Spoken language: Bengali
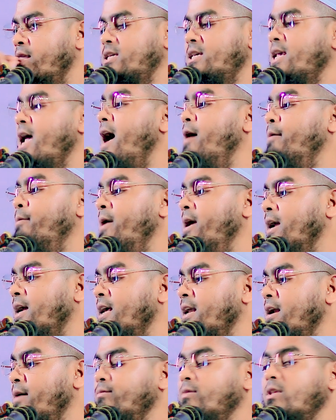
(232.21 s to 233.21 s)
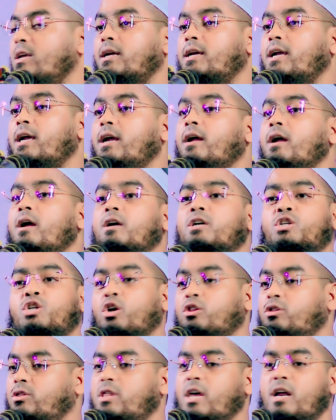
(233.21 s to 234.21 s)
সাহাবায় কেরামদেরকে
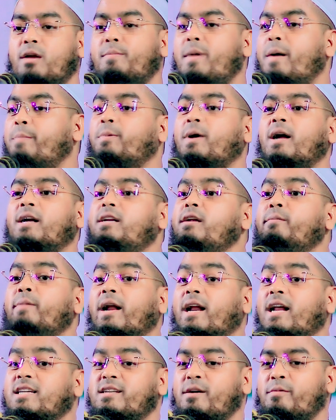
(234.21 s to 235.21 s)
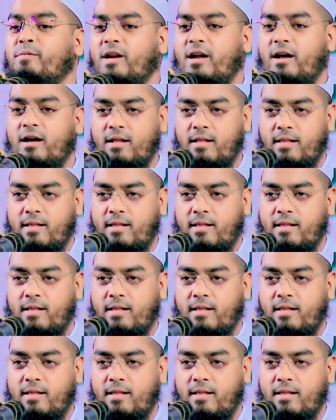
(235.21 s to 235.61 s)
সত্যের মাপকাঠি মানা যাবে না